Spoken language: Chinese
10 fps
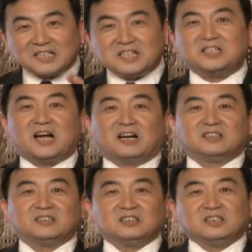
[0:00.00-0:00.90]
身上，
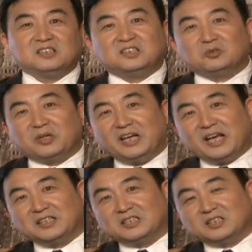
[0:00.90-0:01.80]
是对
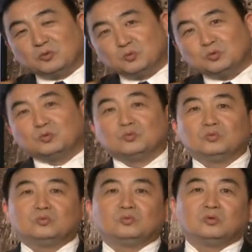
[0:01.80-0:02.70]
廉耻的侮辱。
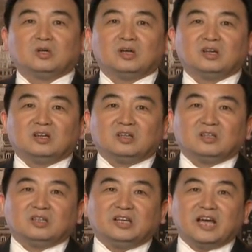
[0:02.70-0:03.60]

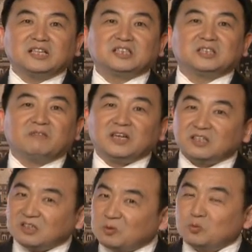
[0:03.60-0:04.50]
廉耻为
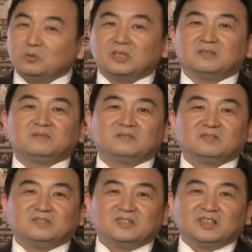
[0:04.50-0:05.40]
何物呢？
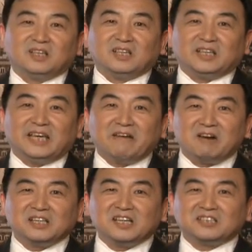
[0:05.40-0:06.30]
阎
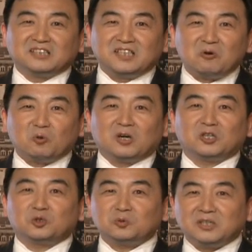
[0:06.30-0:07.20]
王爷整小鬼
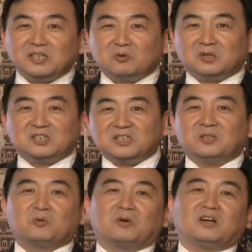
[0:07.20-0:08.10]
儿，输他一会儿是
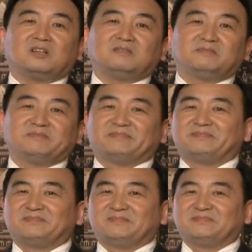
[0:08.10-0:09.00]
一会儿，
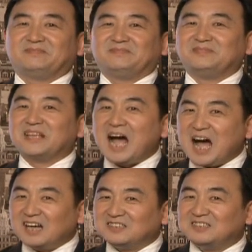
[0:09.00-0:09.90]

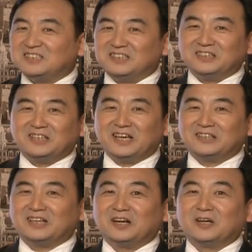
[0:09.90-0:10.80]
那是今
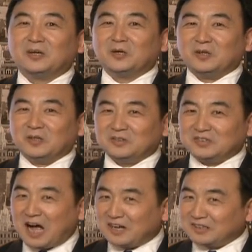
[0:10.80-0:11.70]
天的
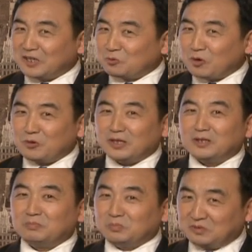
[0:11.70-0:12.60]
党内官员
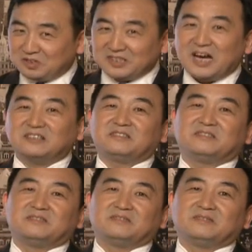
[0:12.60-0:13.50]
的普世价值，
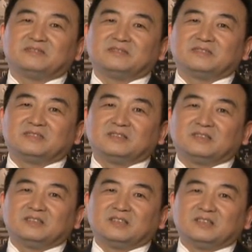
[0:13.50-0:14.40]

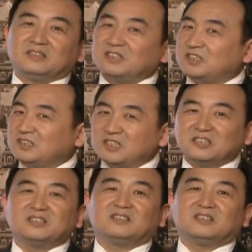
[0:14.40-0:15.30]
这是真实